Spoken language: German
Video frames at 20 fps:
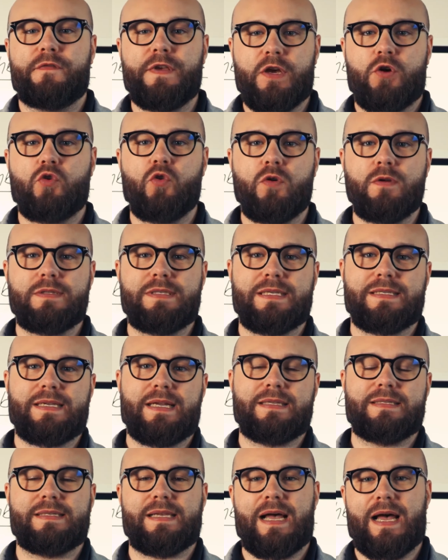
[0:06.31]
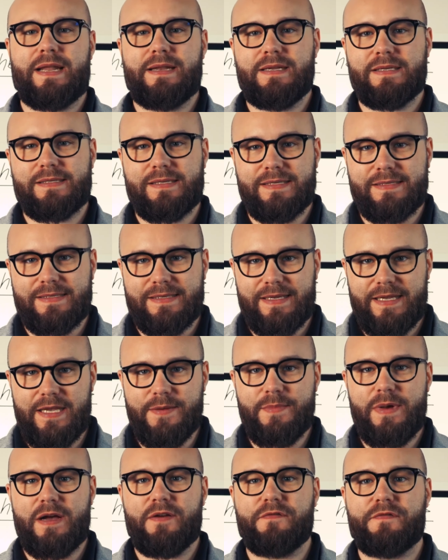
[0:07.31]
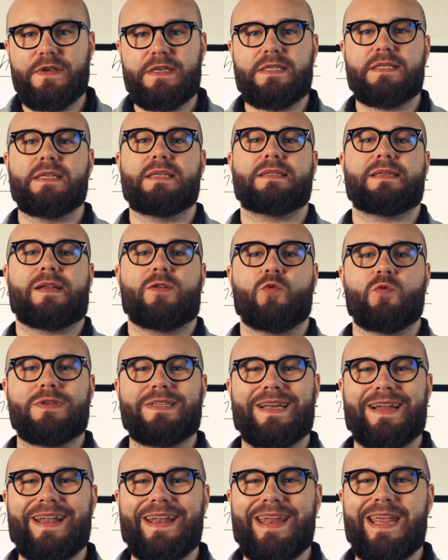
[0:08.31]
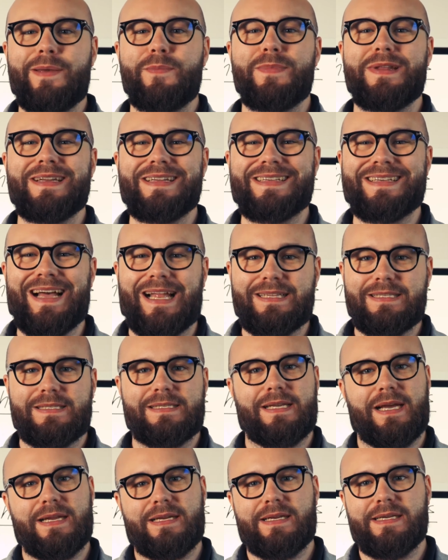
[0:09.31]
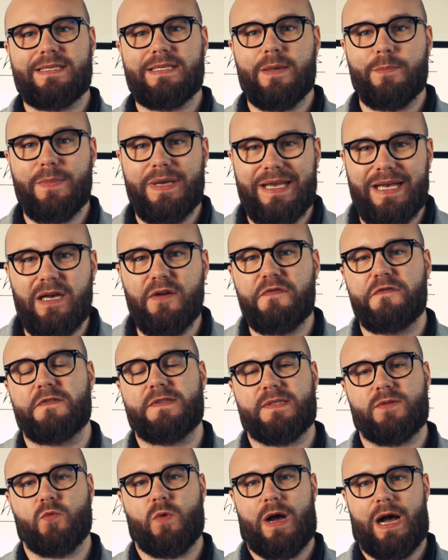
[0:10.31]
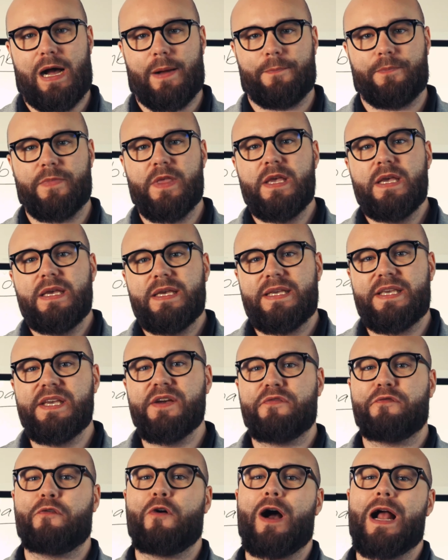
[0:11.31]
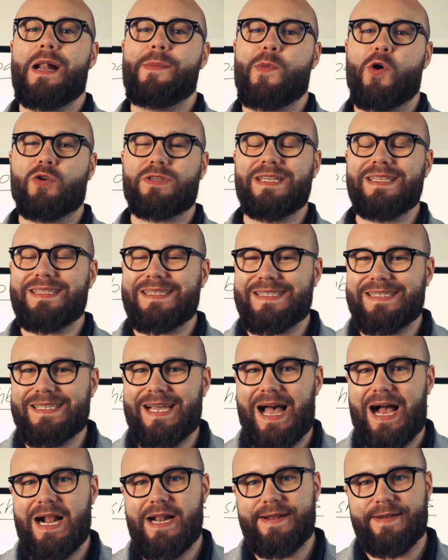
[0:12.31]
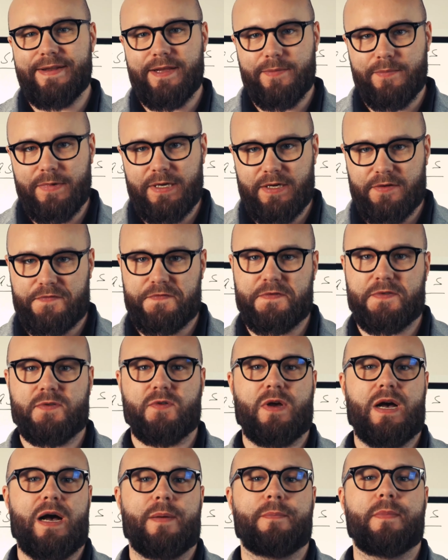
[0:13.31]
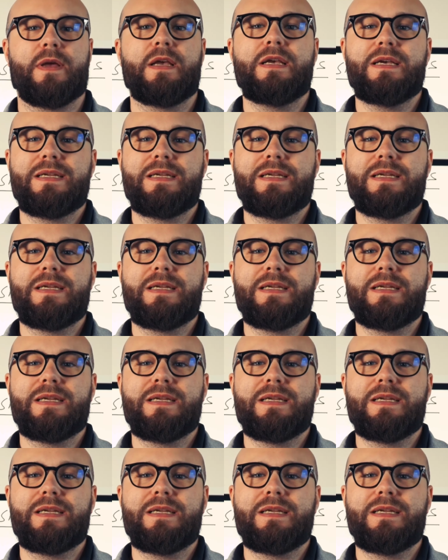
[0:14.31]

Wir gucken uns das Ganze an. Es ist immer wichtig, sein Unternehmen ganzheitlich im Griff zu haben. Hier vor allem auch die Zahlen im Griff zu haben.